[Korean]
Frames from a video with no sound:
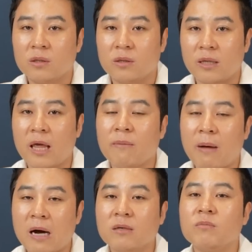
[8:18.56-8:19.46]
내
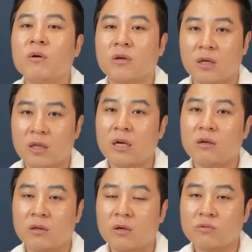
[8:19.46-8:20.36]
마음먹기에
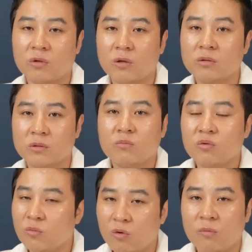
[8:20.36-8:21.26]
달렸다고요.
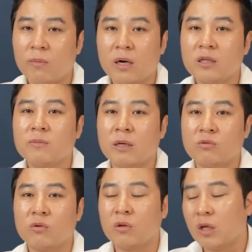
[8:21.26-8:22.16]
부모 원망하지
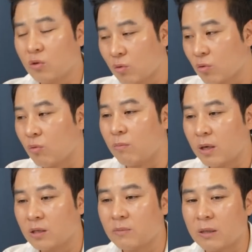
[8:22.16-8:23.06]
말고요. 대통령
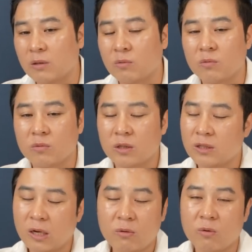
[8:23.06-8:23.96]
원망하지 말고 이
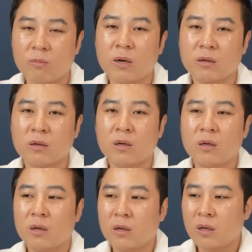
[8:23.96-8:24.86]
사회 원망
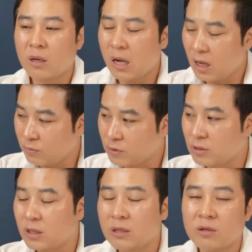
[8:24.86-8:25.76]
아무
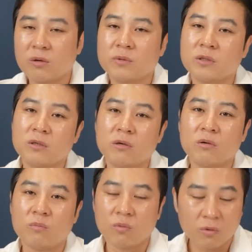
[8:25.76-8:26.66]
쓰잘데기 없이 그런
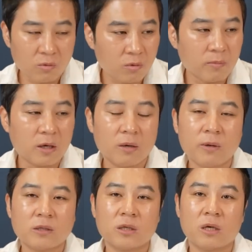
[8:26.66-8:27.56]
거 뭐
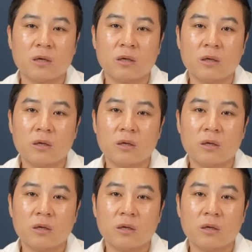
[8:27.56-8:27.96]
원망해봤자